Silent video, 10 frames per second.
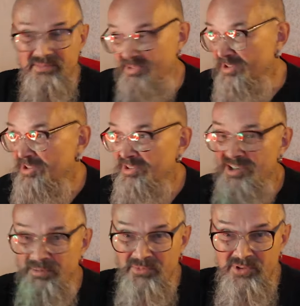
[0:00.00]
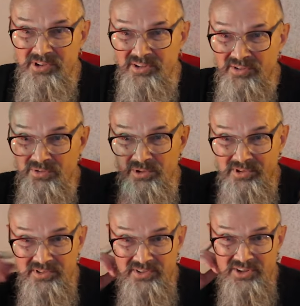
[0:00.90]
не там вот это
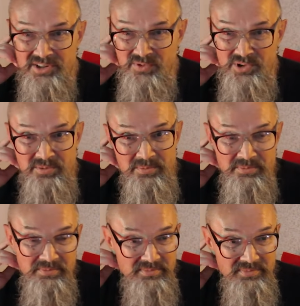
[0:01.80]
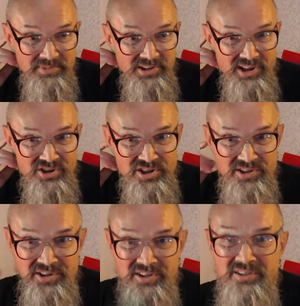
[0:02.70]
вот 28
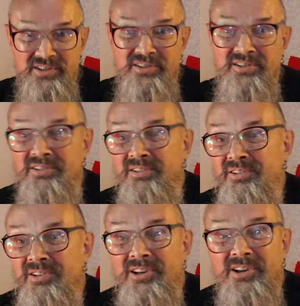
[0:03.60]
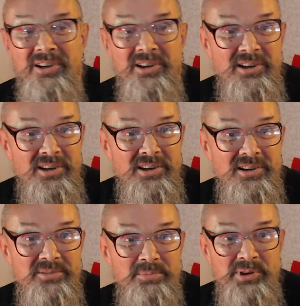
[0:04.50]
наложений и
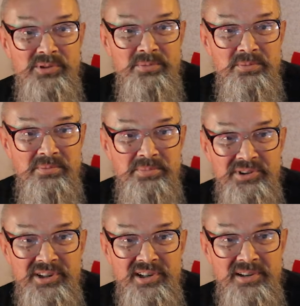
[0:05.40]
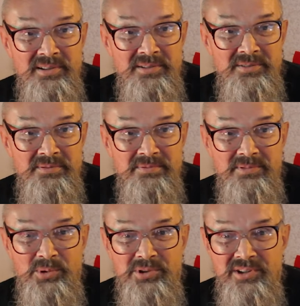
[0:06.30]
потом полтора
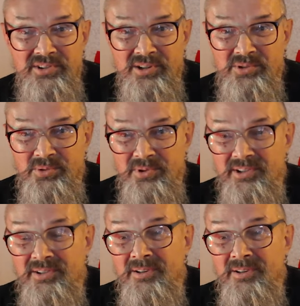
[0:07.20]
года редактуры.